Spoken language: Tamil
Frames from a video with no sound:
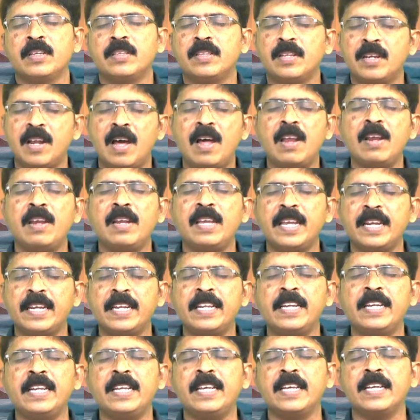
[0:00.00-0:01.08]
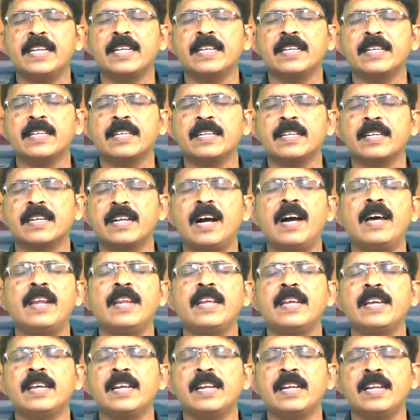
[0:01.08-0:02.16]
இந்த நாளில் என்னென்ன
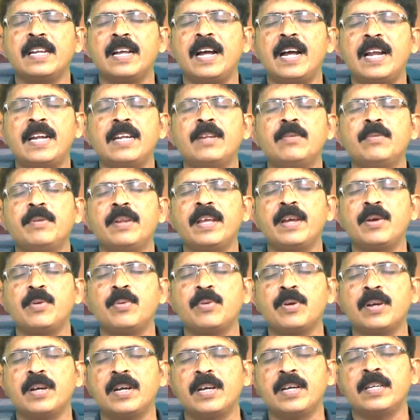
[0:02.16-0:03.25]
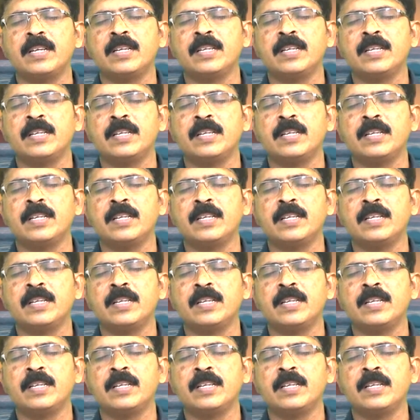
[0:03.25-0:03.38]
காரியங்கள் ஆண்டவரே அவங்க